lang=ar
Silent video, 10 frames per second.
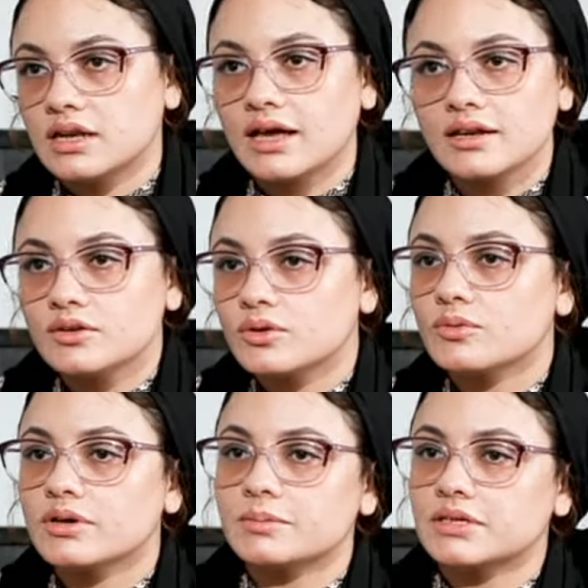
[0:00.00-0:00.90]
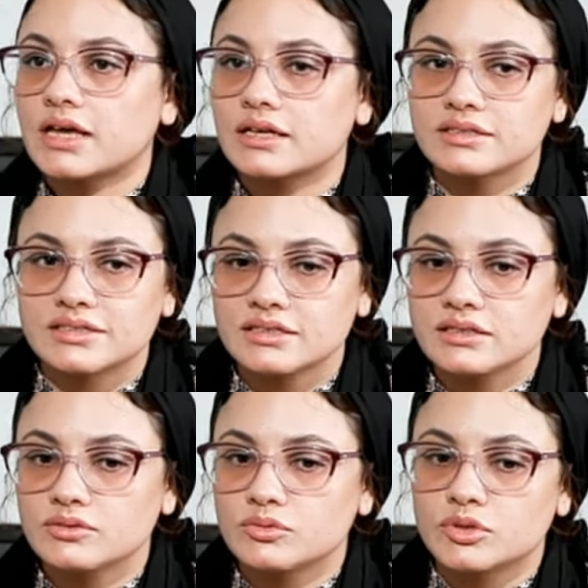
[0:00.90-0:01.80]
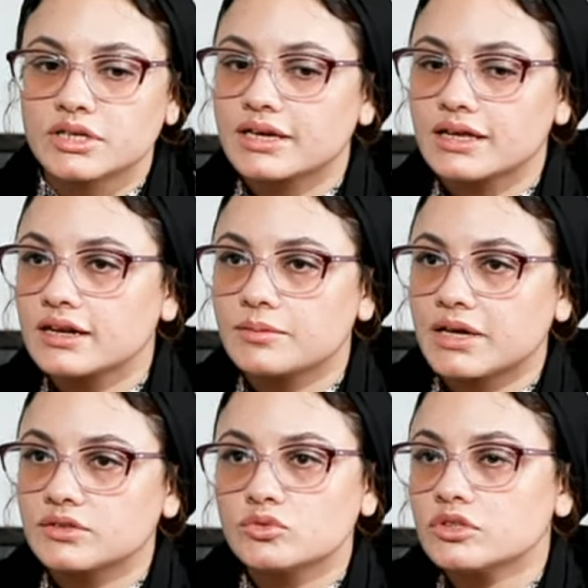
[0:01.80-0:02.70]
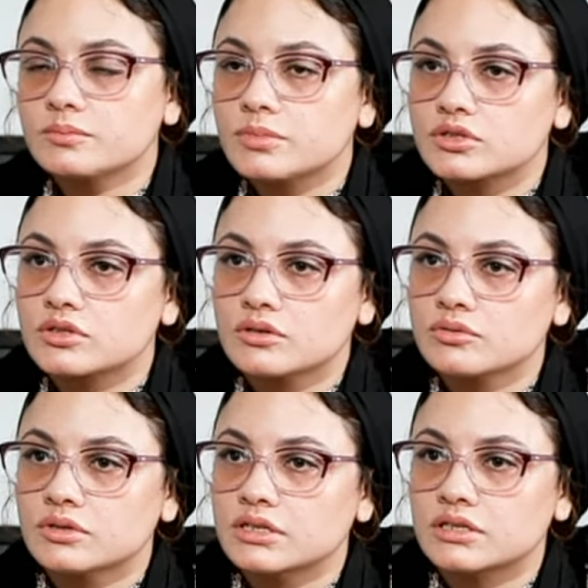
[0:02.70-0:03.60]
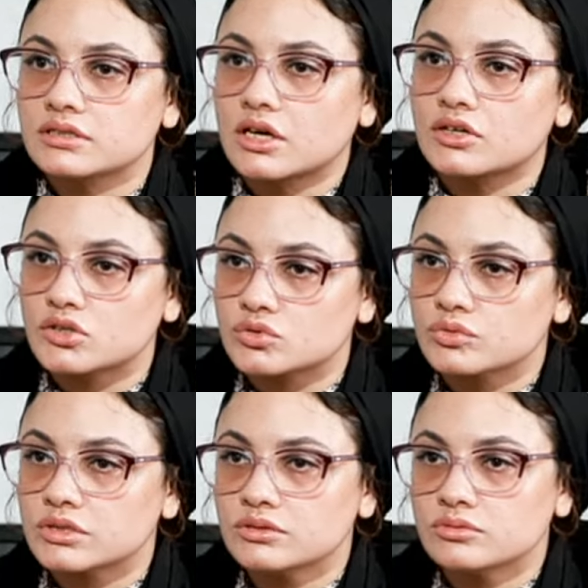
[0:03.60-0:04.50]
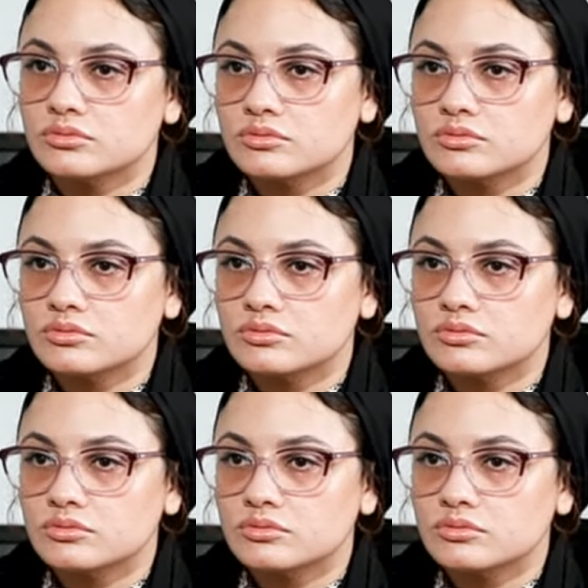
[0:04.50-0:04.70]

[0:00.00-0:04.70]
الحل ان هو يبعد عني والرجاله اللي معاه دول يتبطلوا يتعرضوا لي